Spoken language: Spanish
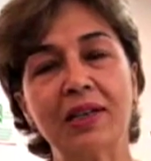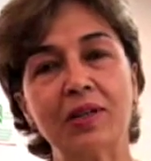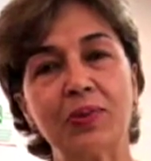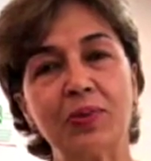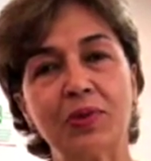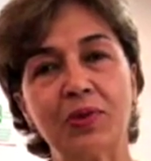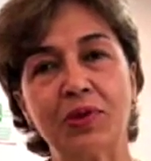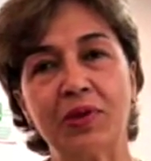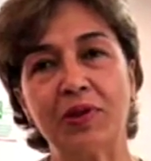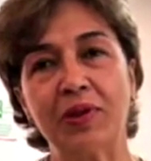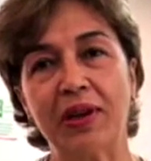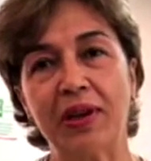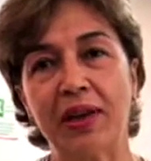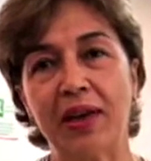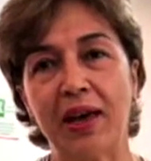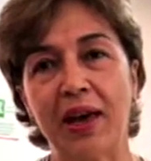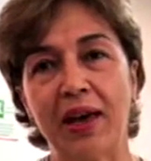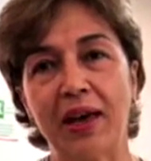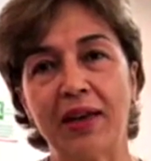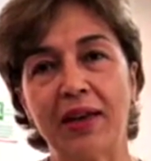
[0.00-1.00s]
las
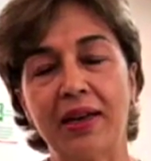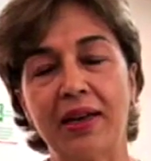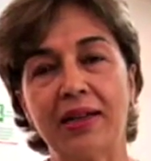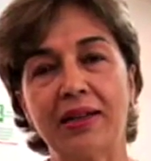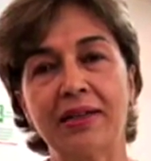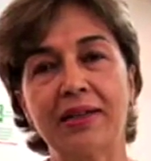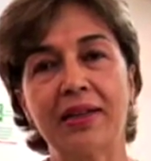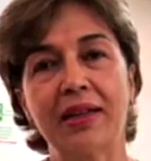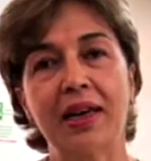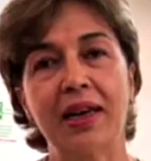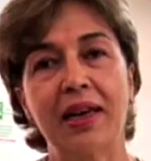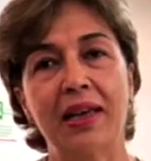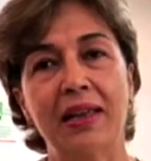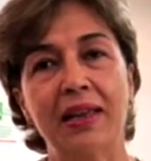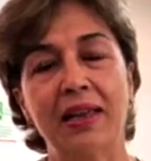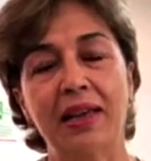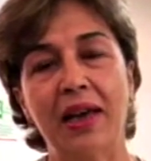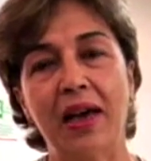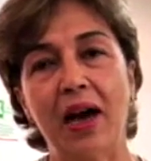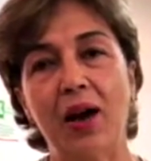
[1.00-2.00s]
posibilidades
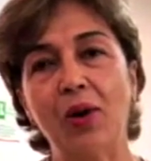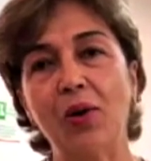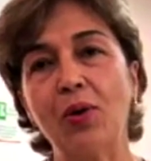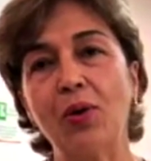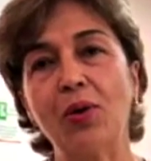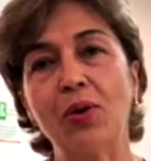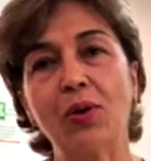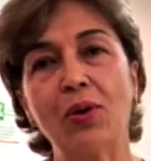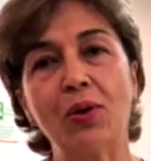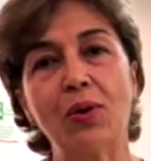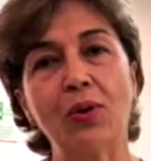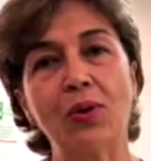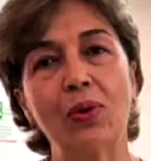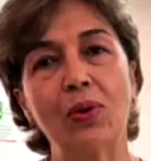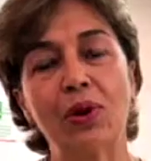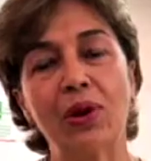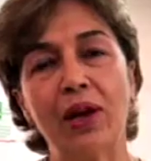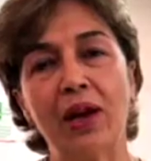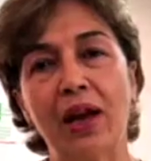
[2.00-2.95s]
de ahorro,